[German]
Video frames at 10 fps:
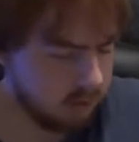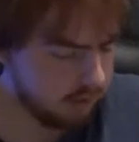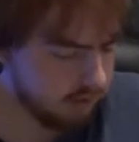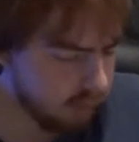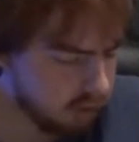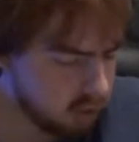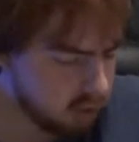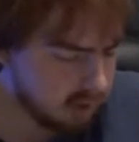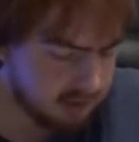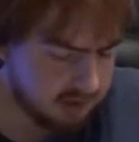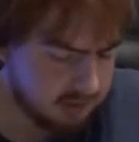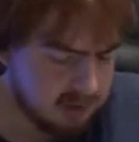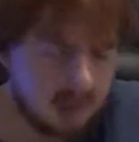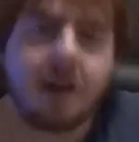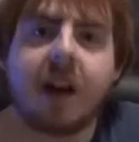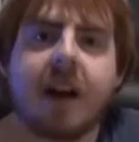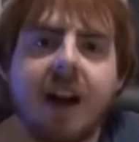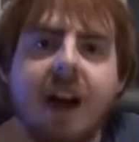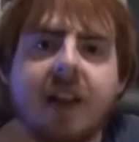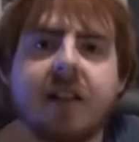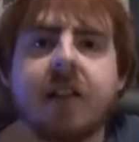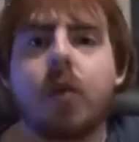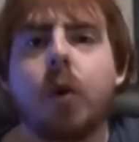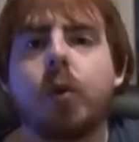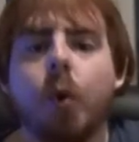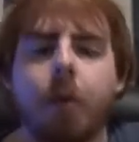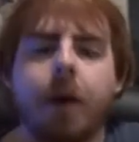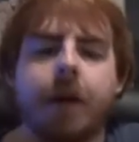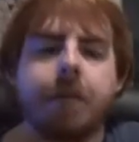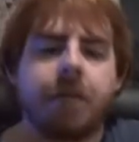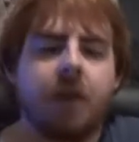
vorne steht drin, nämlich am 18. Oktober,